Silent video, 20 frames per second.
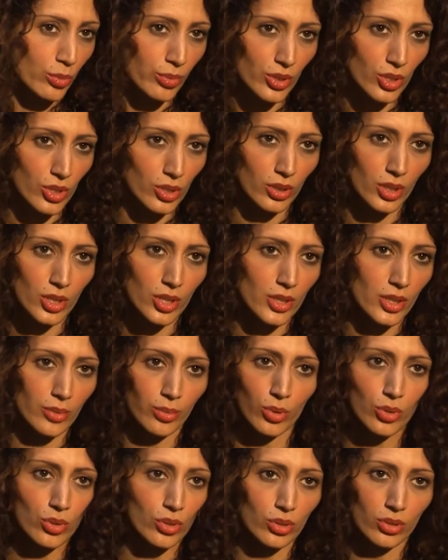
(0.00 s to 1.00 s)
причине, даже если
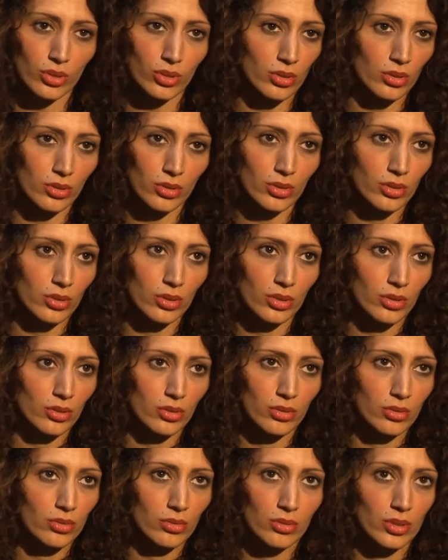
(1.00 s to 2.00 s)
просто
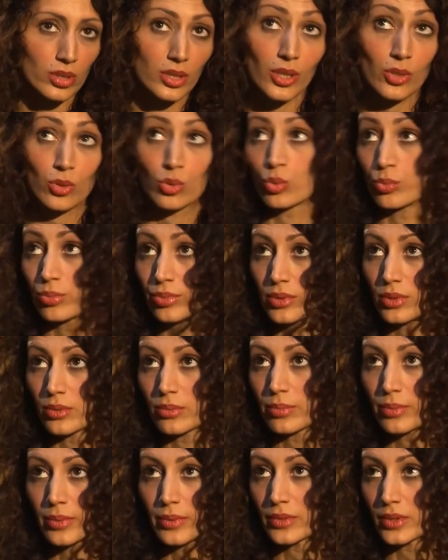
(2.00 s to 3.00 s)
недоступны
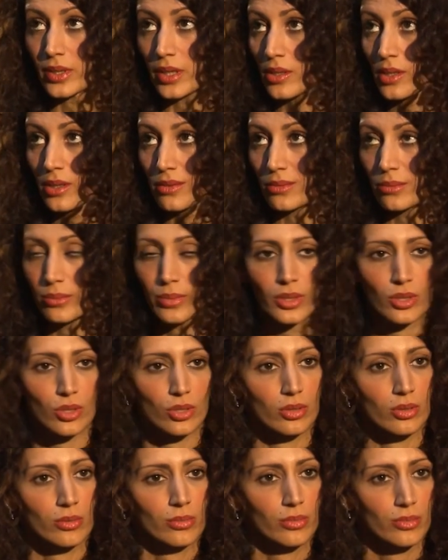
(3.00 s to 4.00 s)
по финансовым
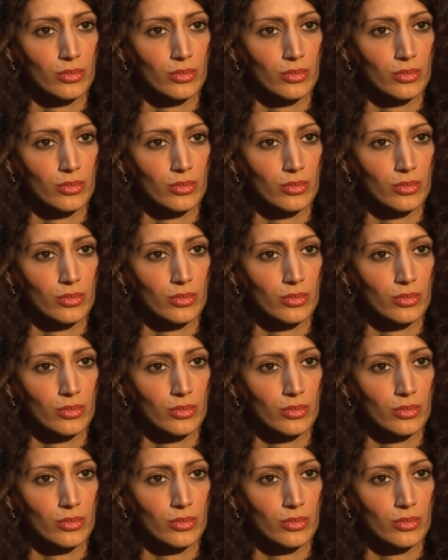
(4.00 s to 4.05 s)
причинам.